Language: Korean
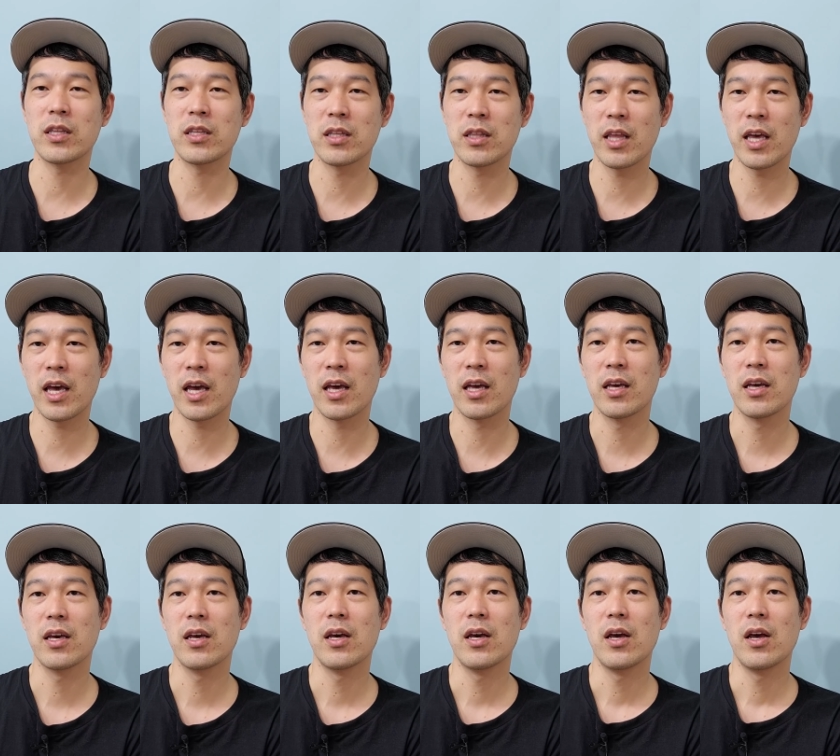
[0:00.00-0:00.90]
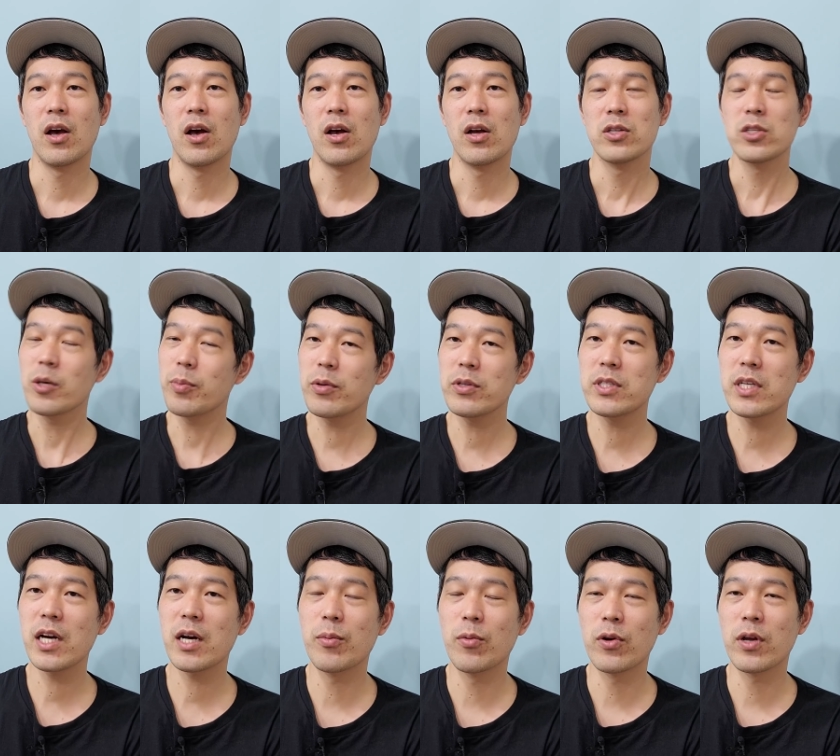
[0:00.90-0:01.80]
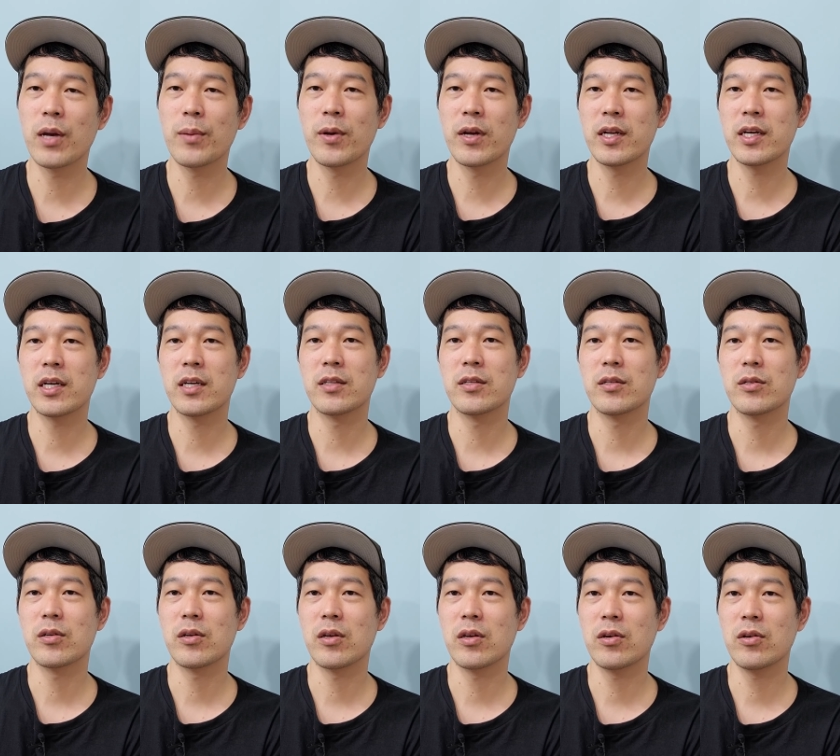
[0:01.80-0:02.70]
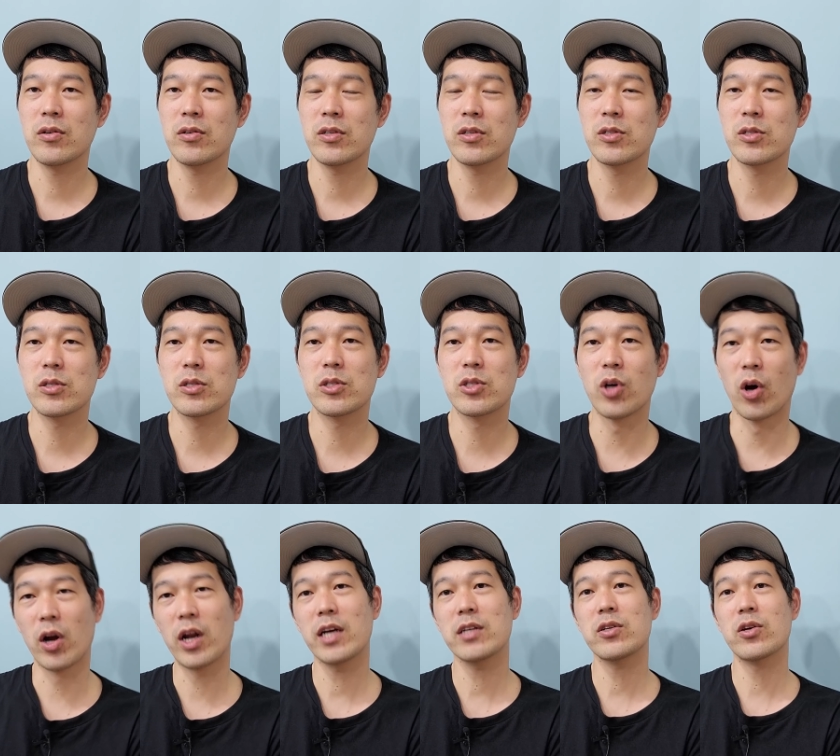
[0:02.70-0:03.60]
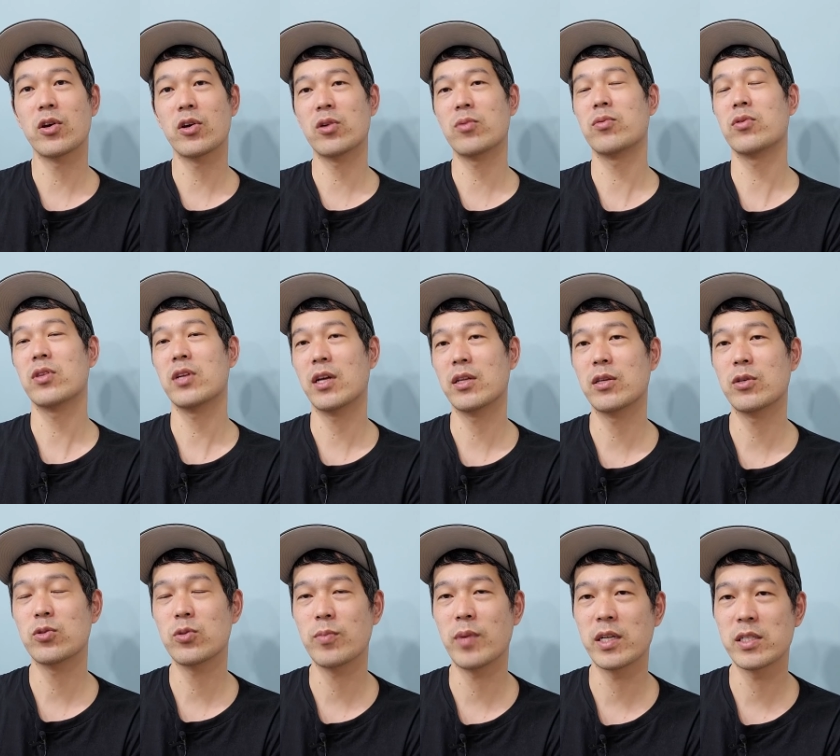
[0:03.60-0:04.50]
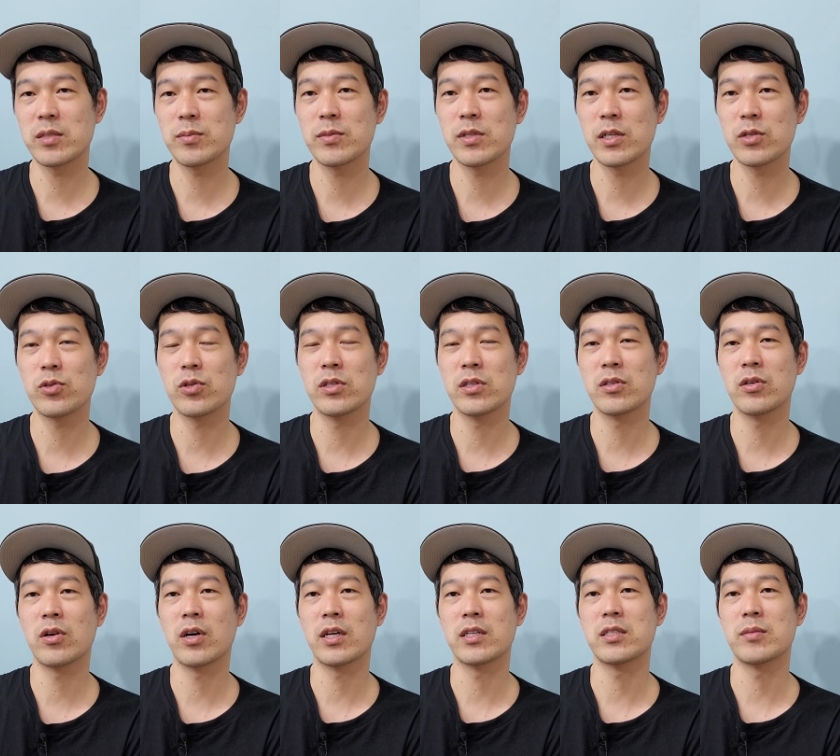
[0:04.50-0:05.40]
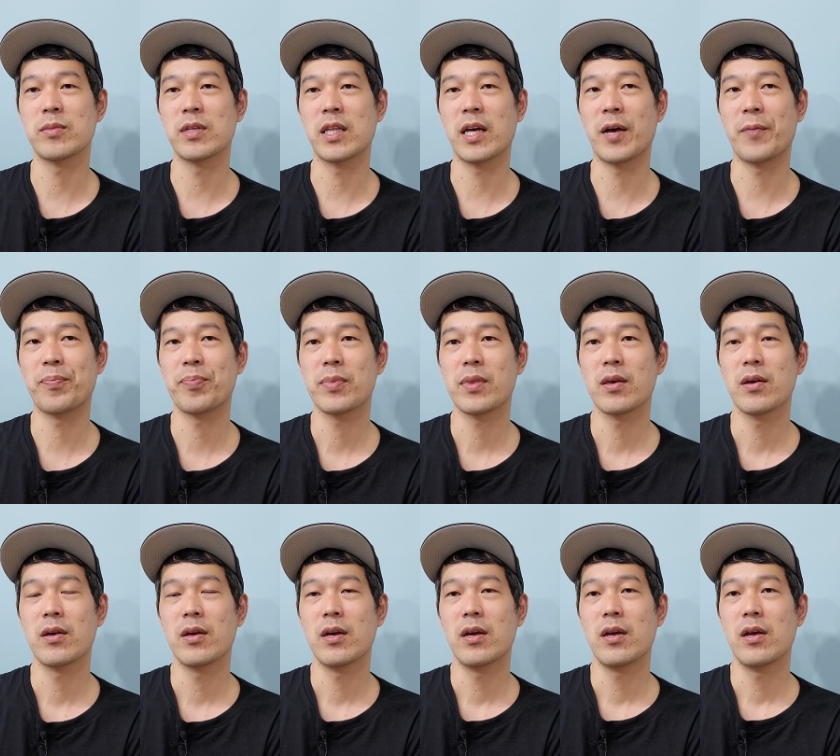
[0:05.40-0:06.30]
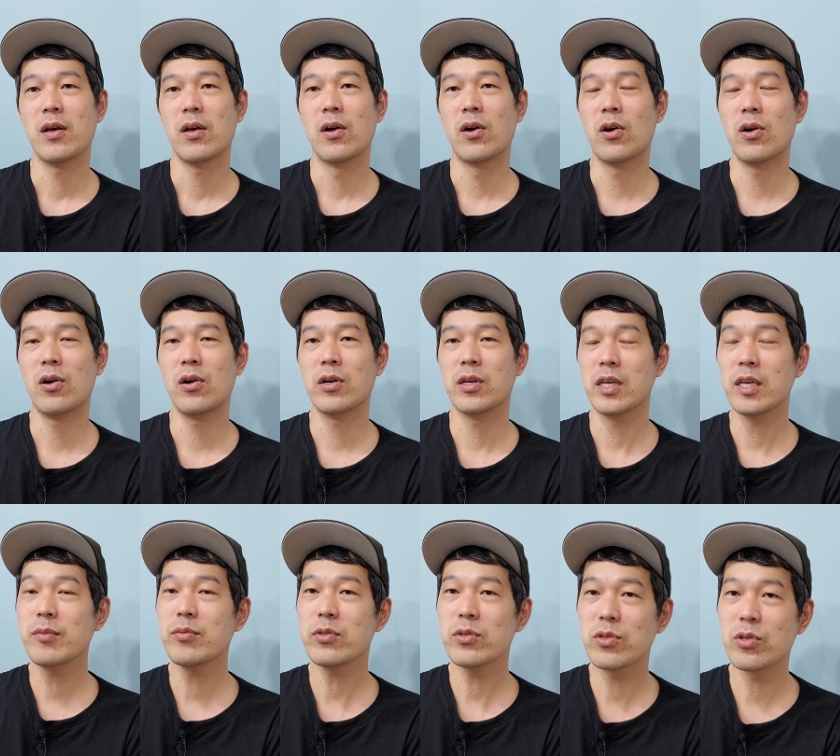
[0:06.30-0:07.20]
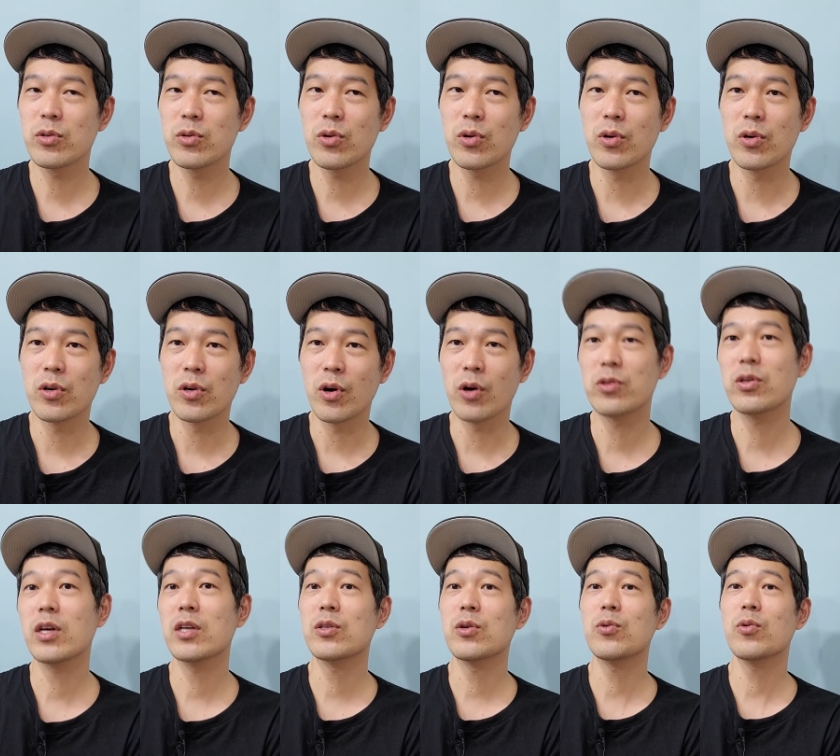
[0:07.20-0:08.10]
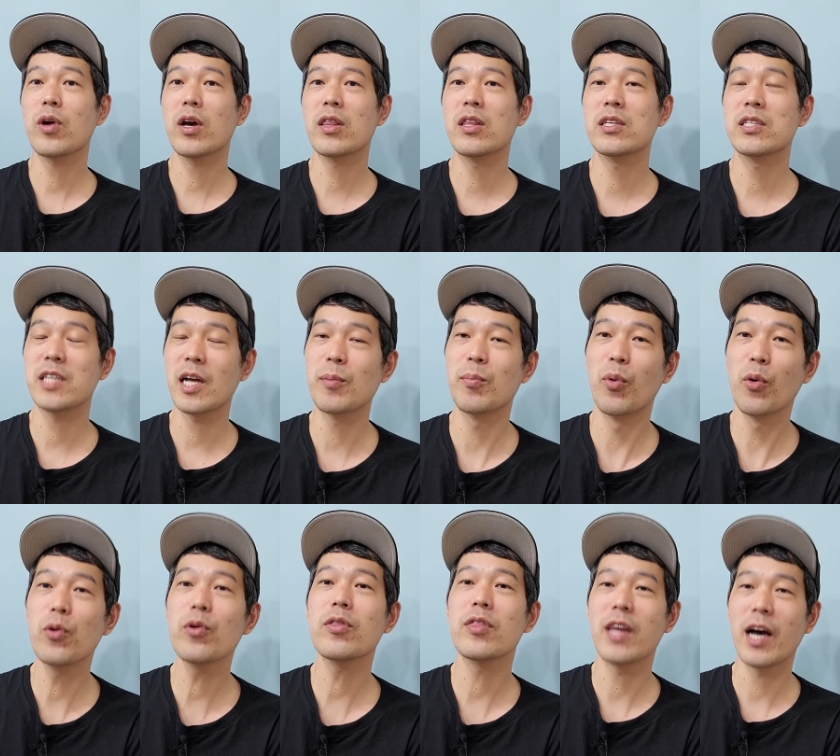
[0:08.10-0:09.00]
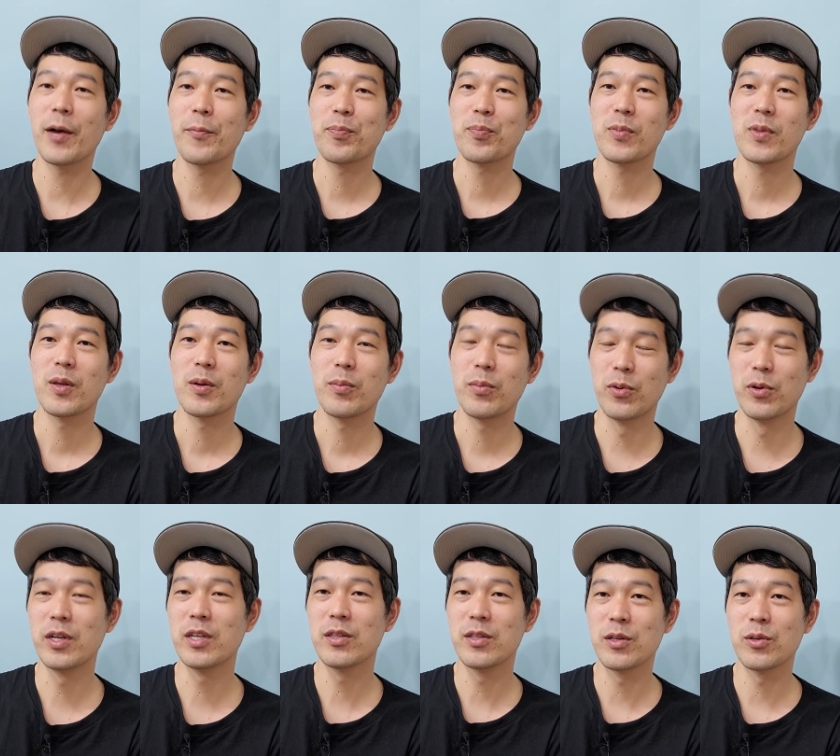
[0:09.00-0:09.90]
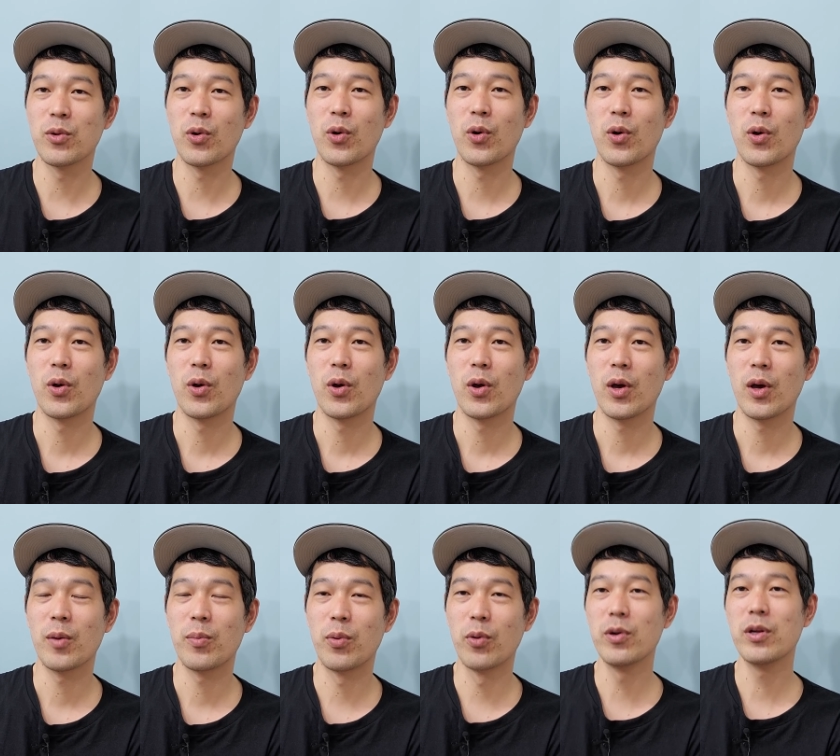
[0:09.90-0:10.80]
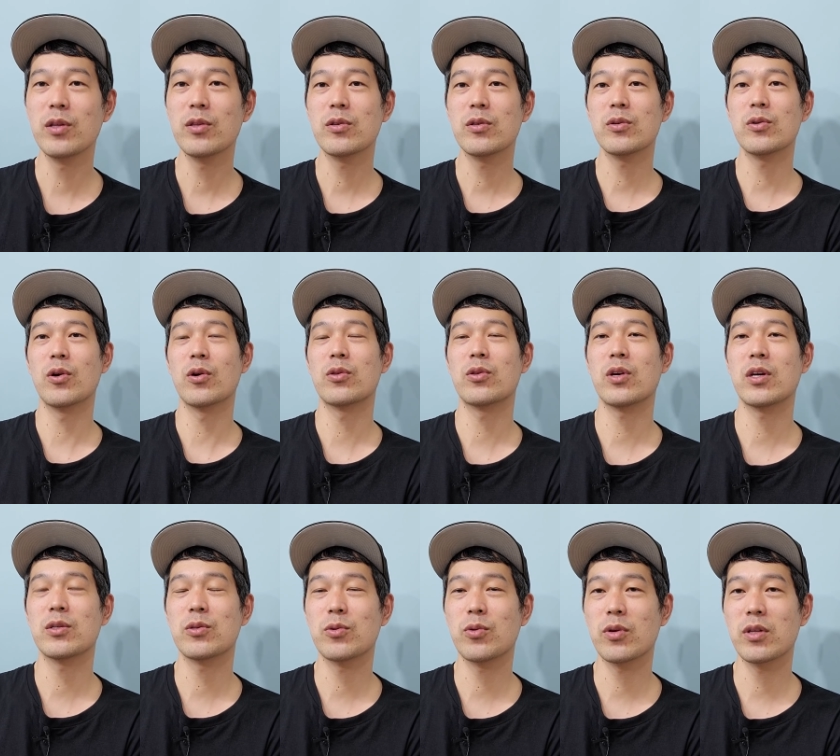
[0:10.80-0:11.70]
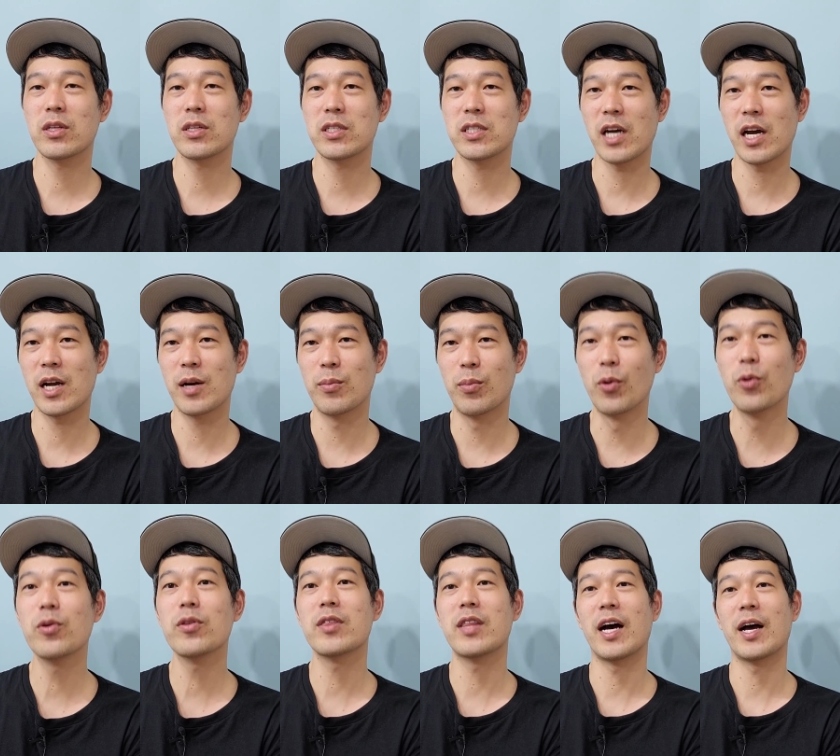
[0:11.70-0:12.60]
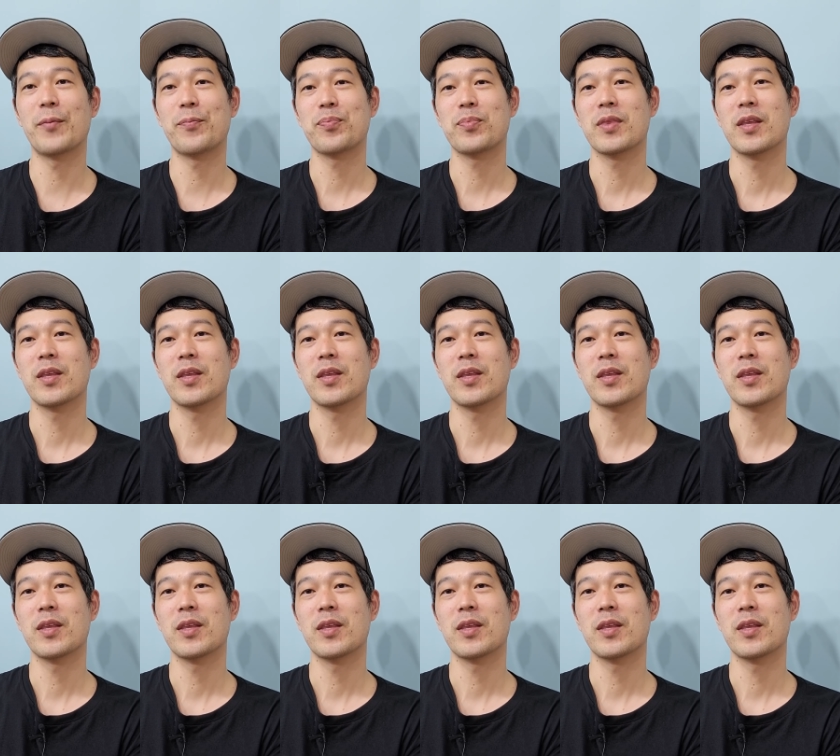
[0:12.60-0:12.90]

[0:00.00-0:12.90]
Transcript: 있는데 첫 번째가 뭐냐면은 이거는 저라서 여러분들한테 좀 말씀드릴 수 있는 것 같습니다. 어, 이분들도 어떻게 성공했는지 잘 모른다. 본인들도. 본인들도 어떻게 성공했는지 잘 모른다.